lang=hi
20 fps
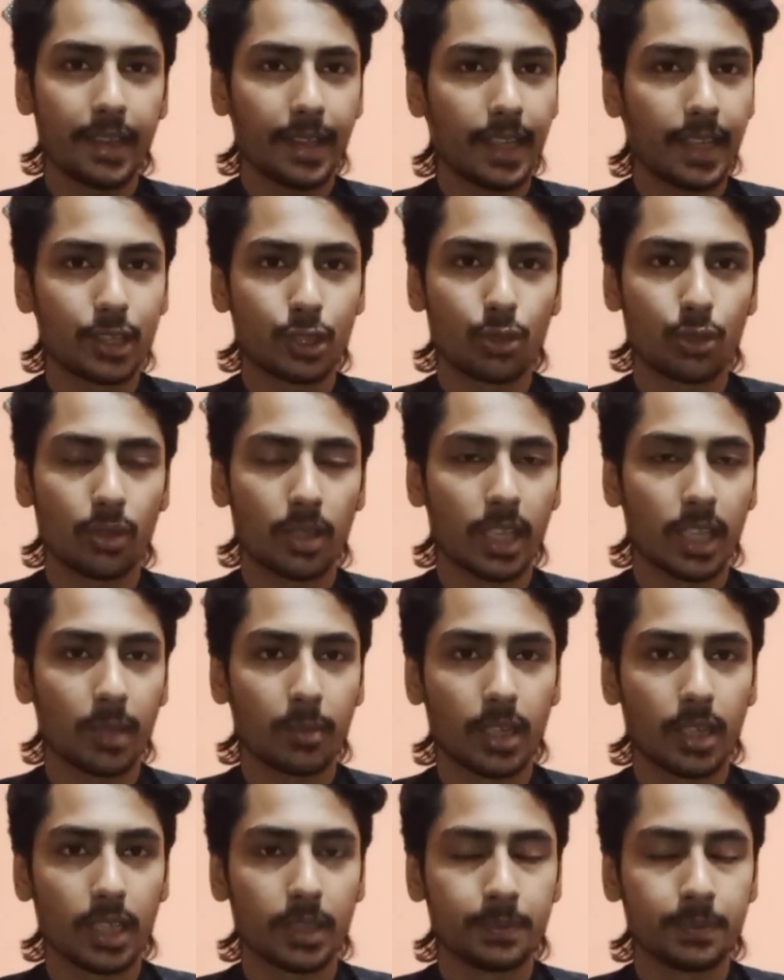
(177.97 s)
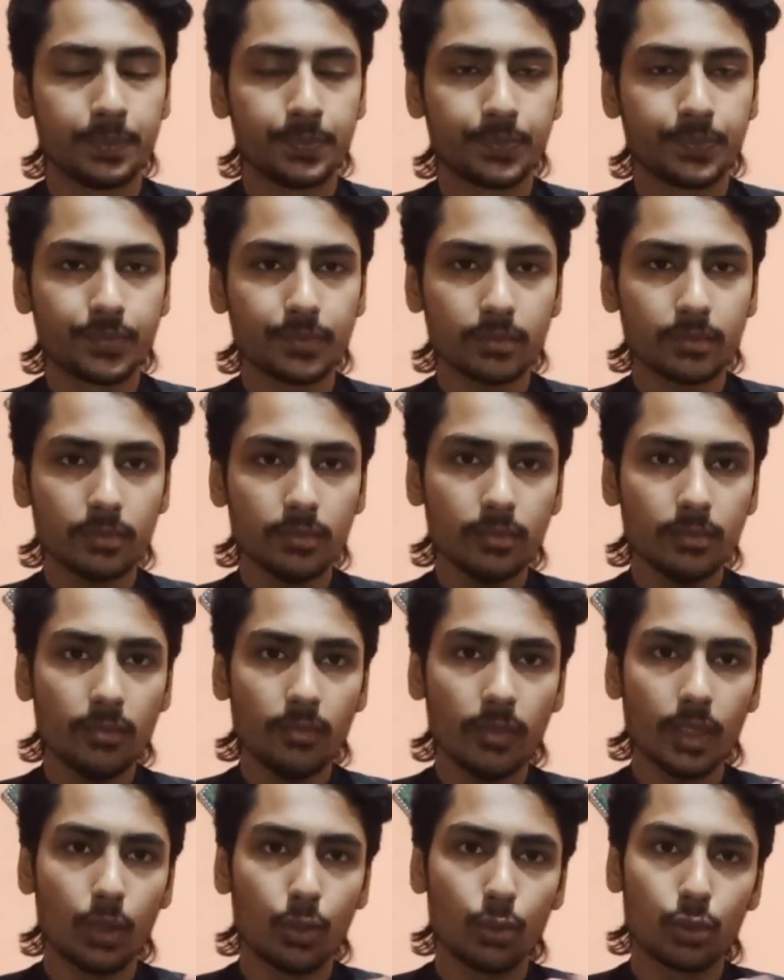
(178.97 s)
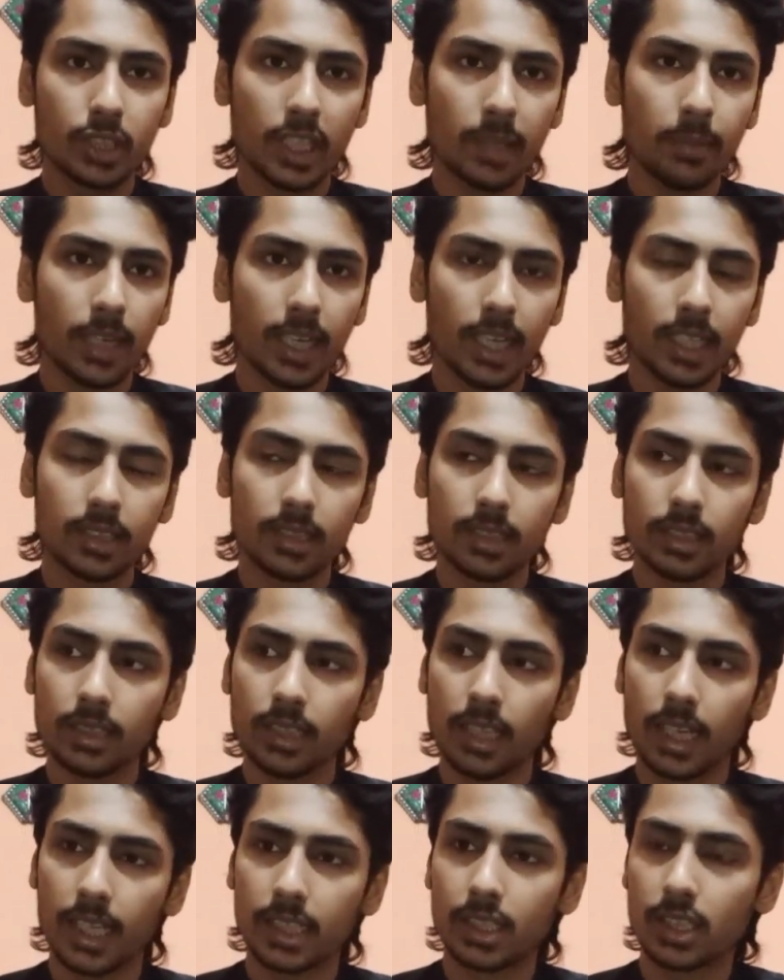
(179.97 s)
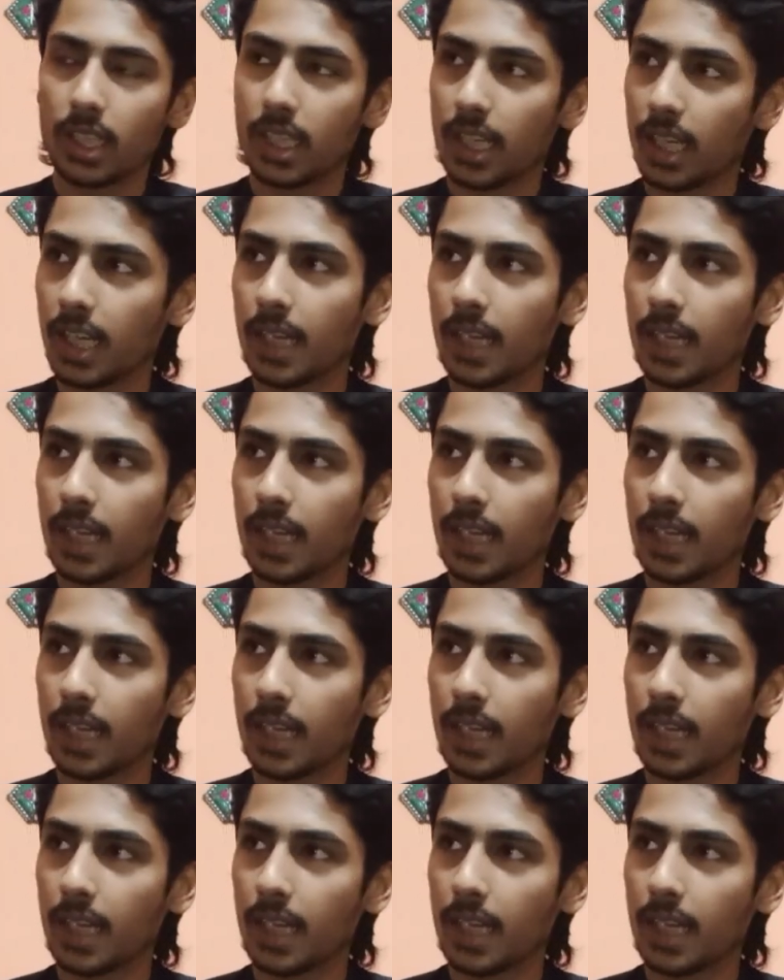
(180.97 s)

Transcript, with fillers: कैच छोड़ने के बाद उसके बाद आ जाए